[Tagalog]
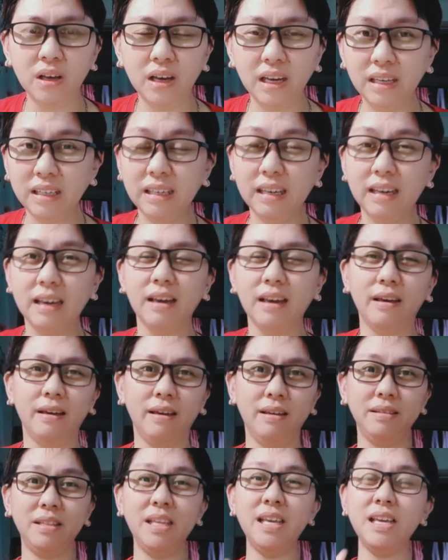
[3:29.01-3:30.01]
Ay,
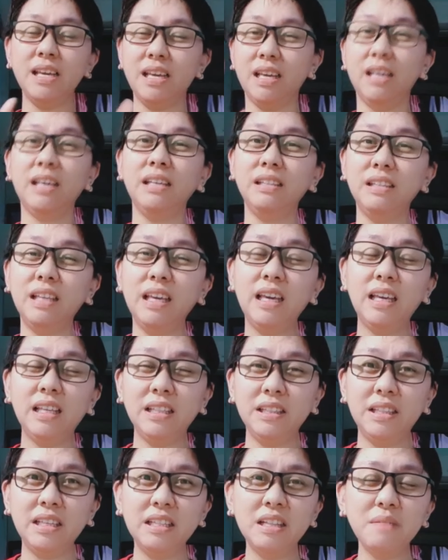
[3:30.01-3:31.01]
hindi,
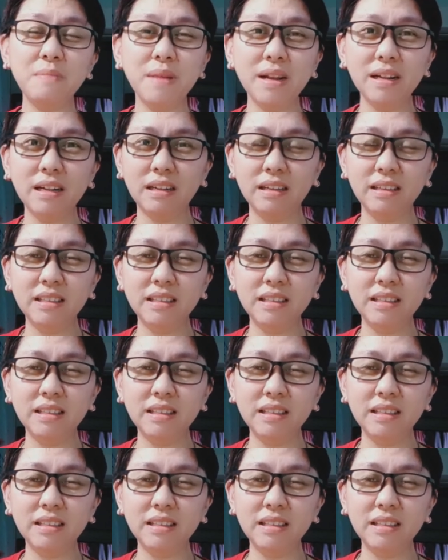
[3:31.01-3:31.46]
hindi, hindi naman,